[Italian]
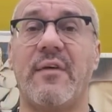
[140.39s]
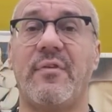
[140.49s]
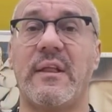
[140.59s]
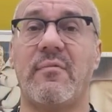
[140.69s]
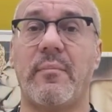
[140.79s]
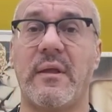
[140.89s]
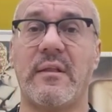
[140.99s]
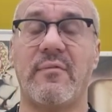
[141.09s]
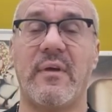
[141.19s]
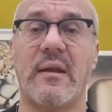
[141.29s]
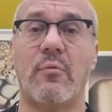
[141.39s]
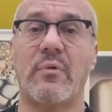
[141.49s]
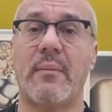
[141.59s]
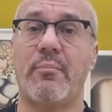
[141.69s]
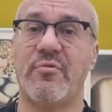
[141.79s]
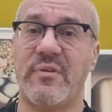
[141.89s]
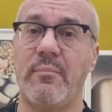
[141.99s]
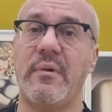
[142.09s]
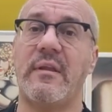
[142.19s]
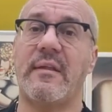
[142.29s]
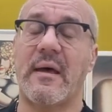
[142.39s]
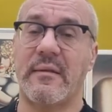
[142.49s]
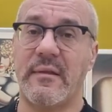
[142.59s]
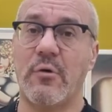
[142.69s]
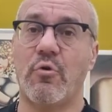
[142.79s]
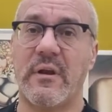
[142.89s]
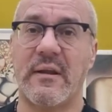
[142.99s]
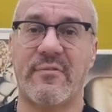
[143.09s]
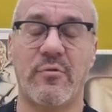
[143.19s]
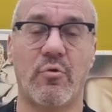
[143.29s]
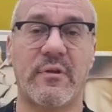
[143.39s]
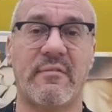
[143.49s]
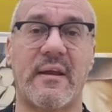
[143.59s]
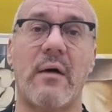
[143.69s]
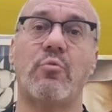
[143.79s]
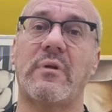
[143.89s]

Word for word: effettivamente vi era una possibilità di correlazione tra